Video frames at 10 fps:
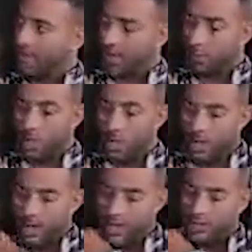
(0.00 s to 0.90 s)
انا
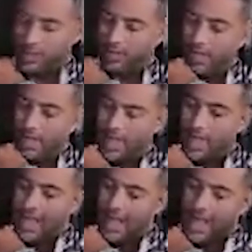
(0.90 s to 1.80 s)
متوقع ان استون فيلا
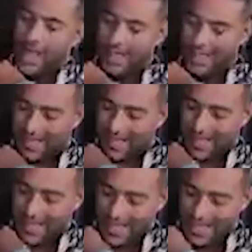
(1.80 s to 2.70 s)
هي
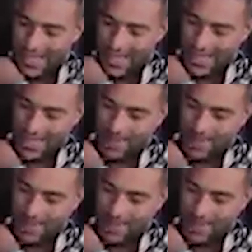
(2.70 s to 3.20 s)
هي